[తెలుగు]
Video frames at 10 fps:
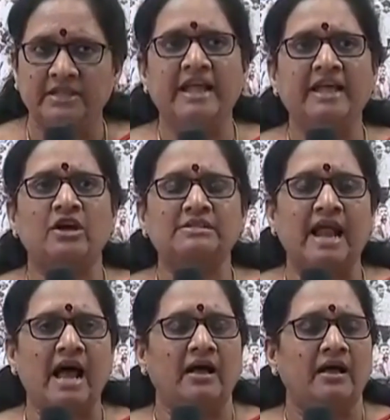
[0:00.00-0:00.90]
ఇది ఈ
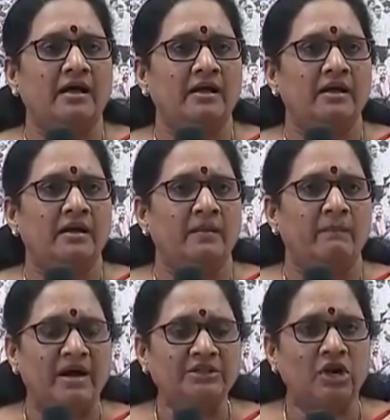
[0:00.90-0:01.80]
రోజున
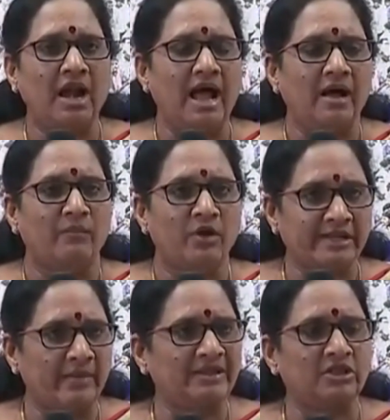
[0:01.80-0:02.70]
మంత్రుల
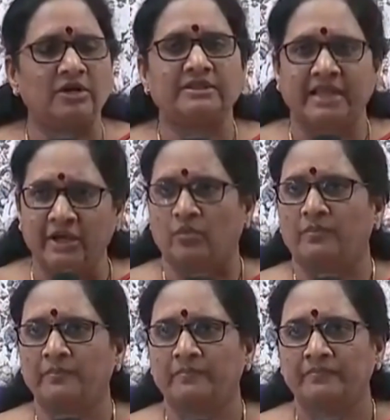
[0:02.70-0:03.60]
ముఖ్యమంత్రుల తీరు
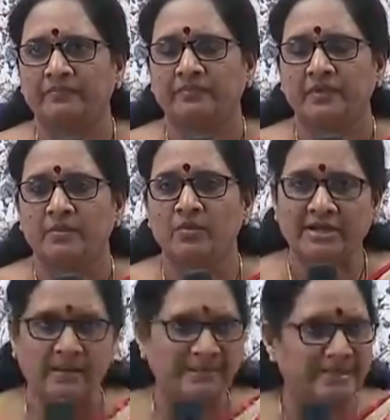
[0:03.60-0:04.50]

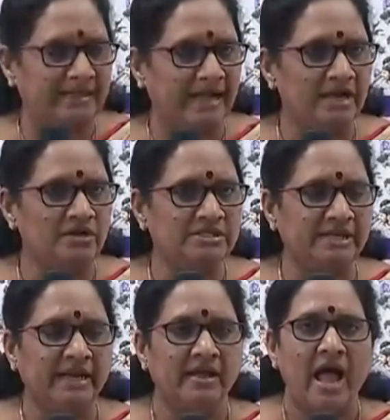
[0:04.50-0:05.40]
ముఖ్యమంత్రి దగ్గర
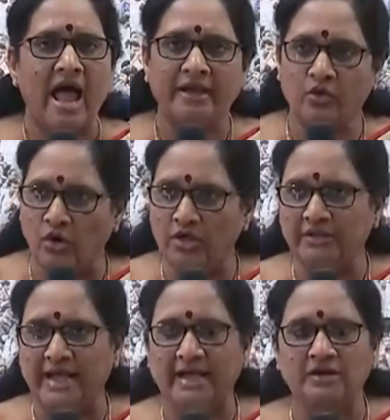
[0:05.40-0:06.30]
నుంచి ఆయన
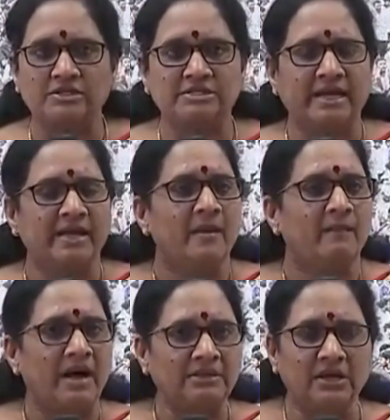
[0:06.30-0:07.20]
కొడుకు దగ్గర నుంచి
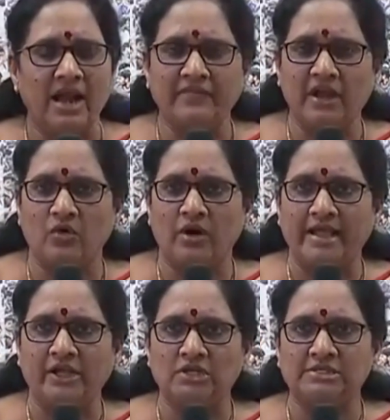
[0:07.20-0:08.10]
మంత్రులందరూ
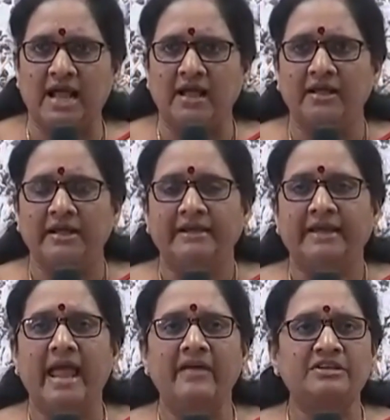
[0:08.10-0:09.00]
కూడా ఈ రోజున
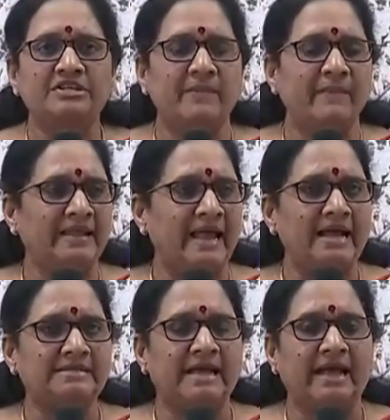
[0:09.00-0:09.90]
ఏ విషయం
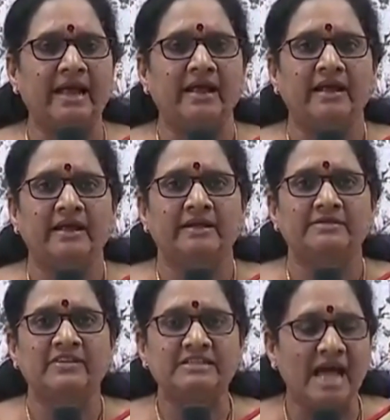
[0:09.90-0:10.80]
మీదైనా సరే
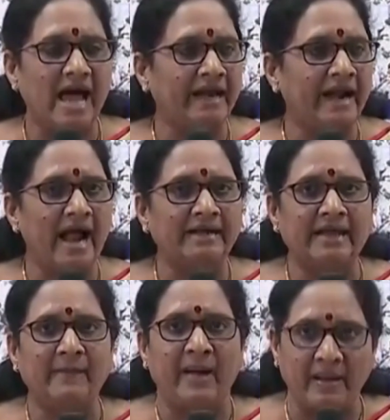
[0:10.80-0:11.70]
విచారణ
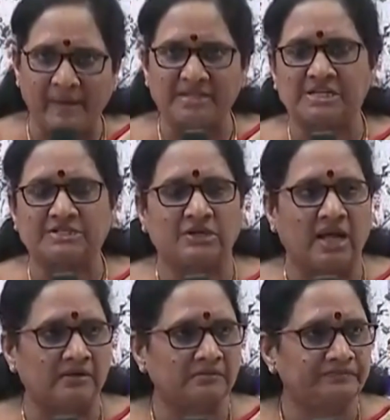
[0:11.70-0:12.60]
అంటే
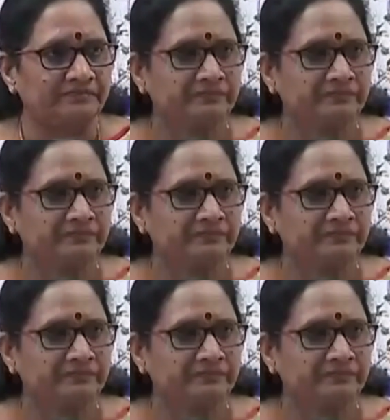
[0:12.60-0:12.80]
భయపడుతొస్తున్నారు